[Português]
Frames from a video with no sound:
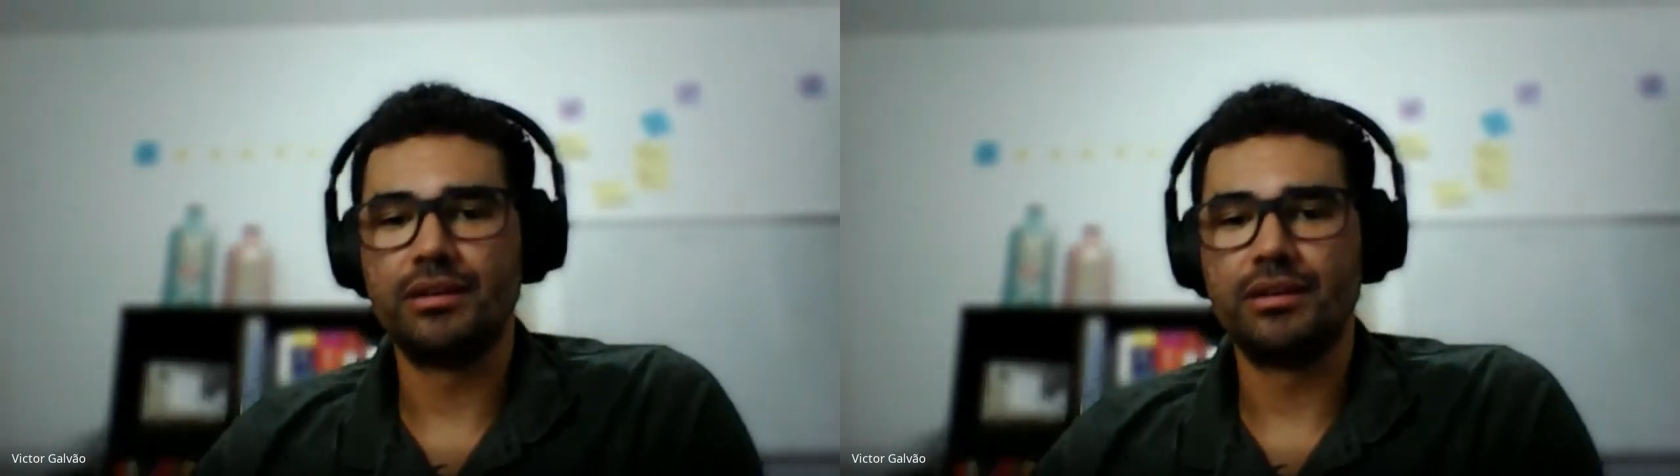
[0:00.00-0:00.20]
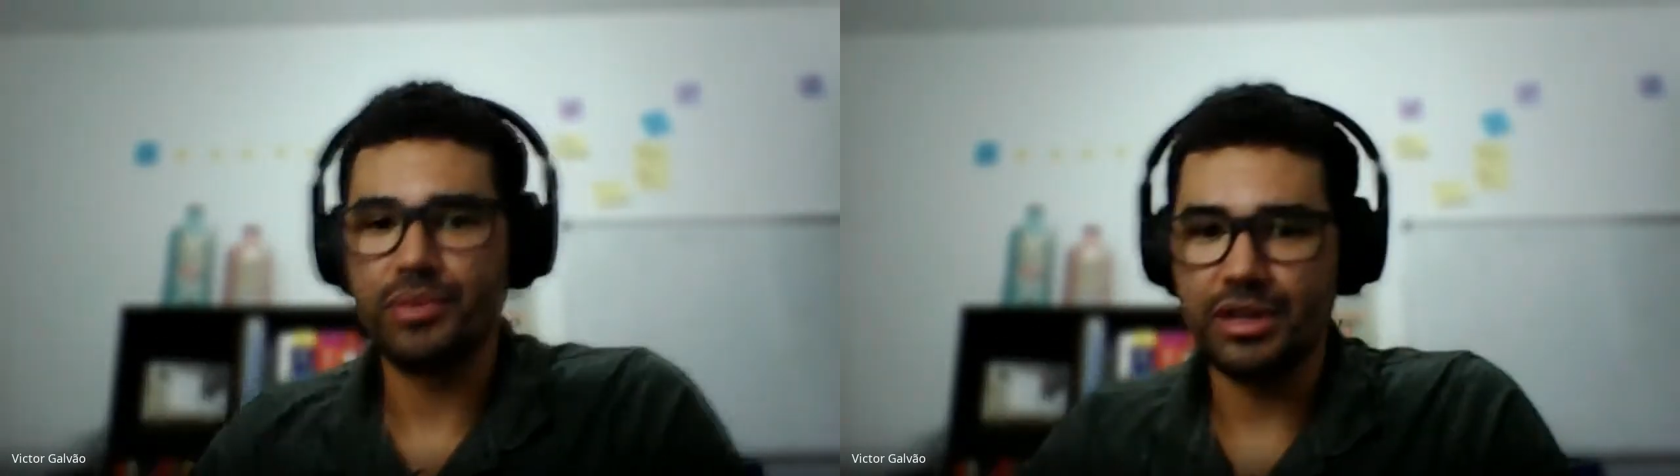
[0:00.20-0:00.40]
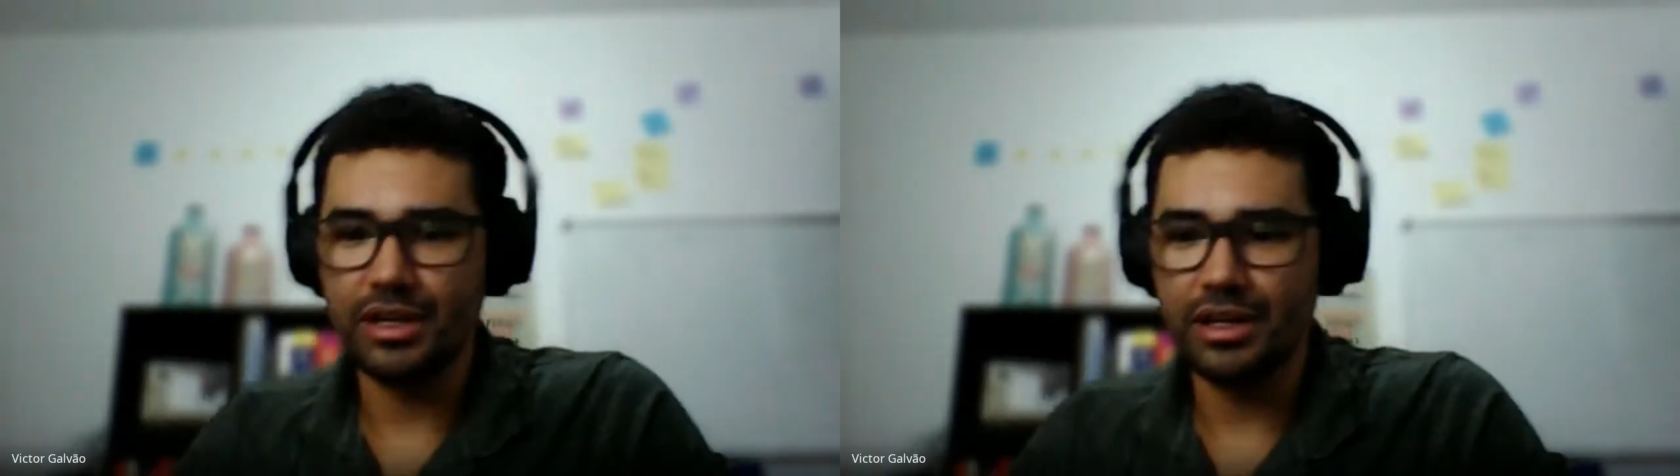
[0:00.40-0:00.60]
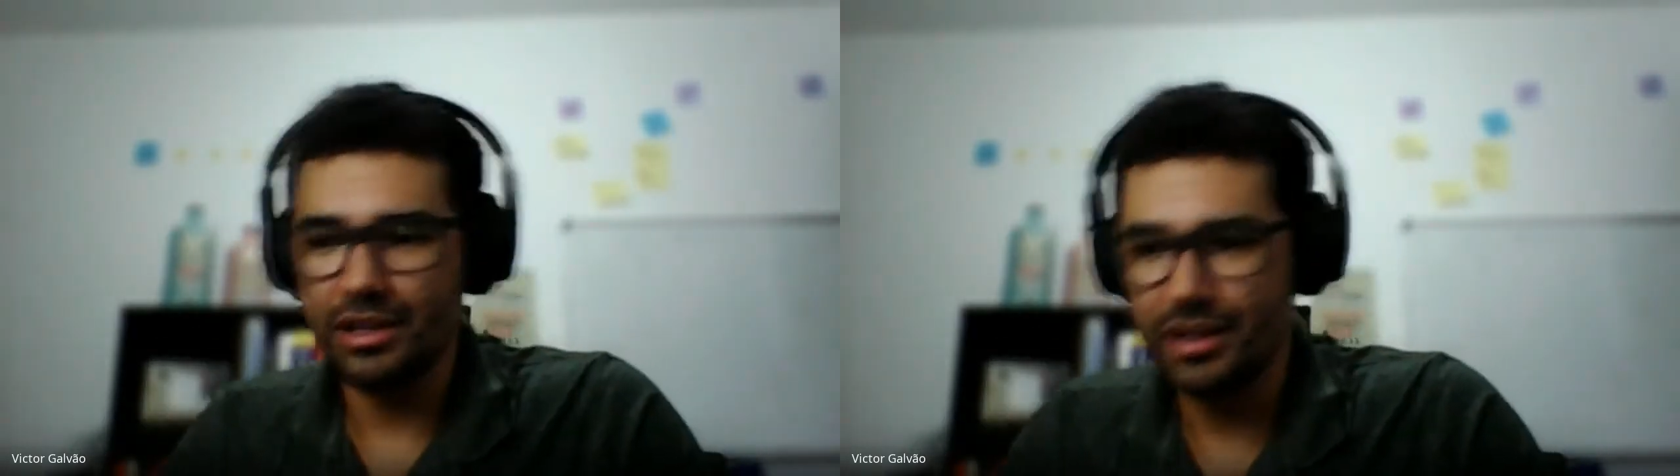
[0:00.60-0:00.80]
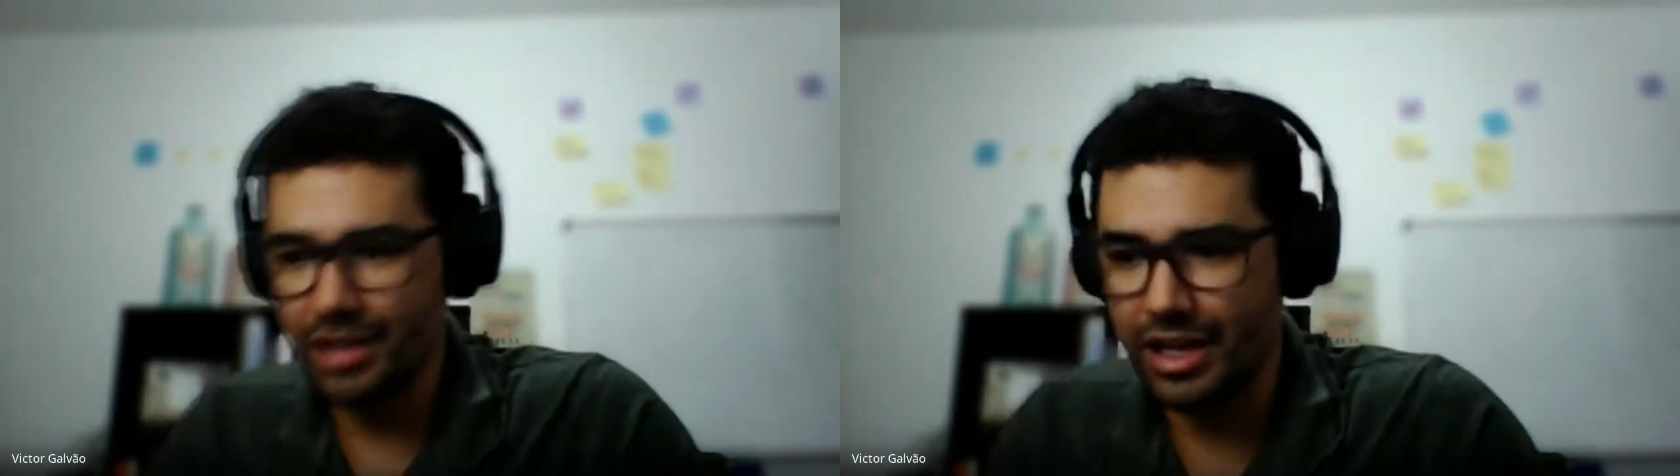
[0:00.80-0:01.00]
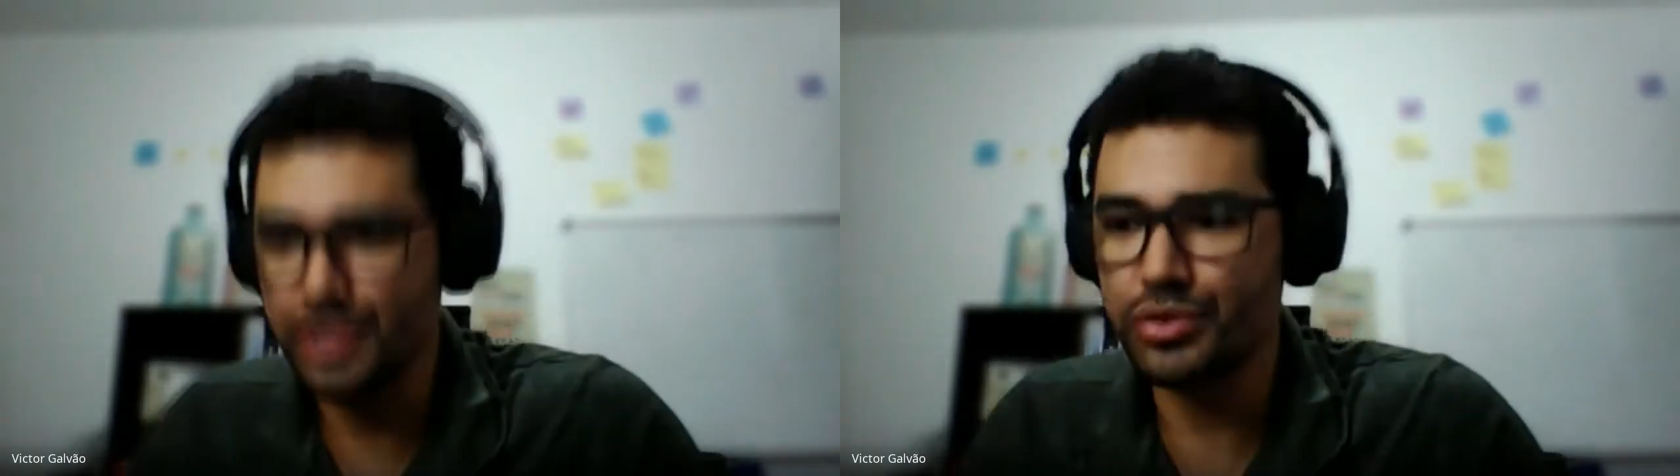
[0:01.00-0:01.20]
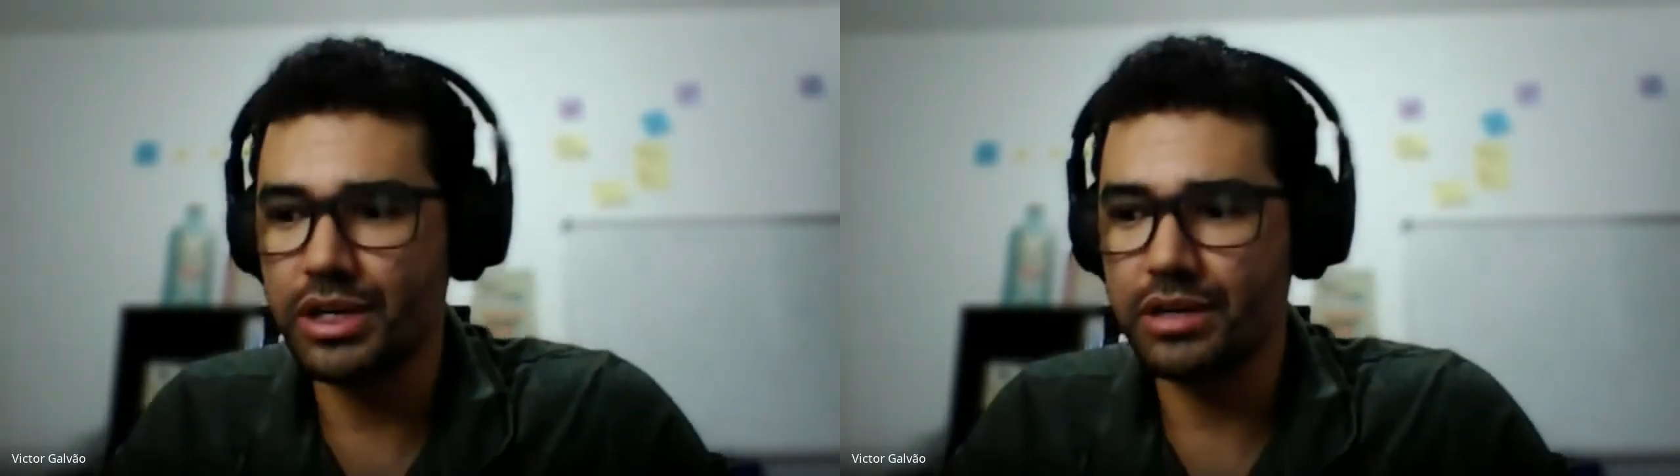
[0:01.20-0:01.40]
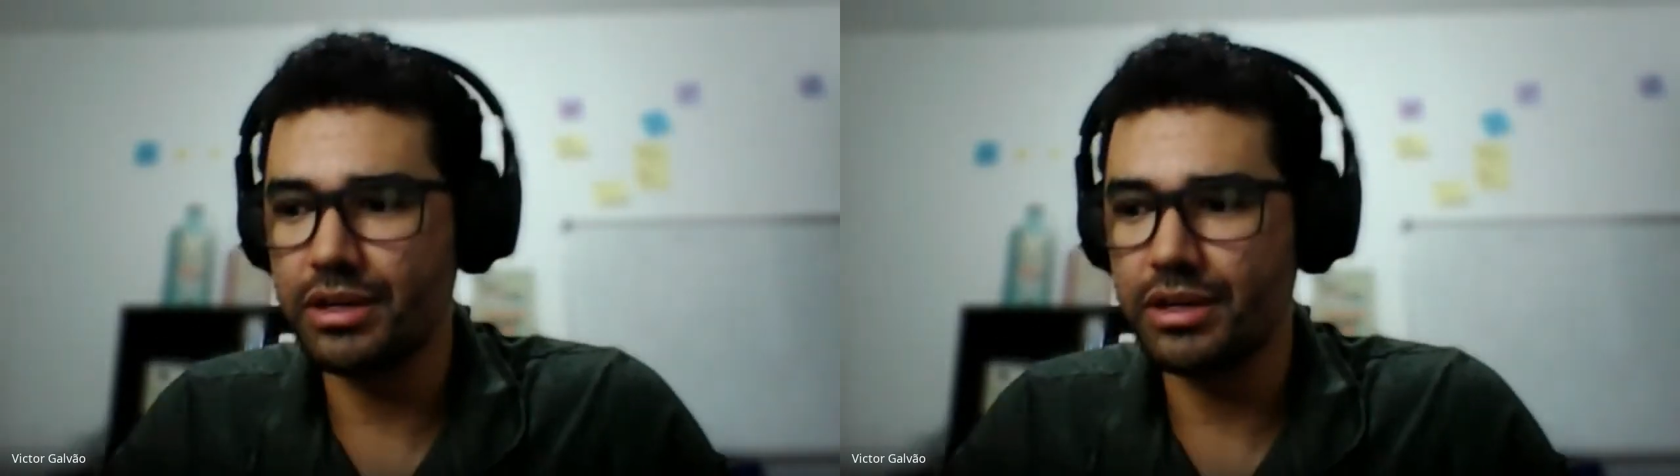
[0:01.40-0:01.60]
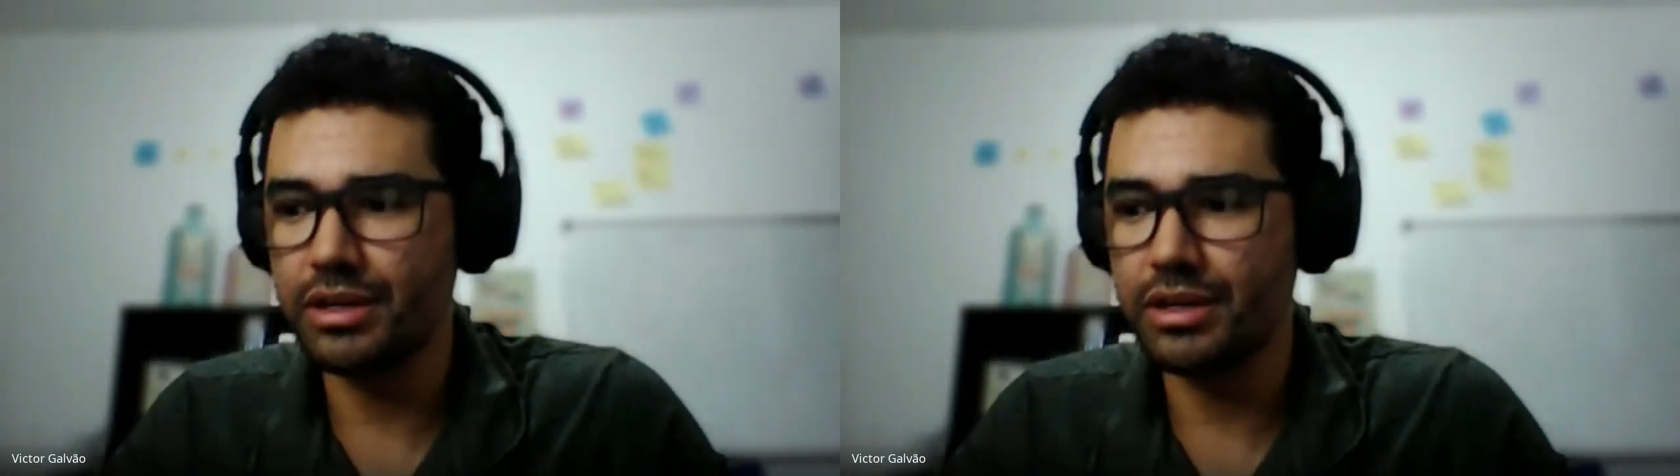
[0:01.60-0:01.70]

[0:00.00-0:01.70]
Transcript: poder estar ajudando, né,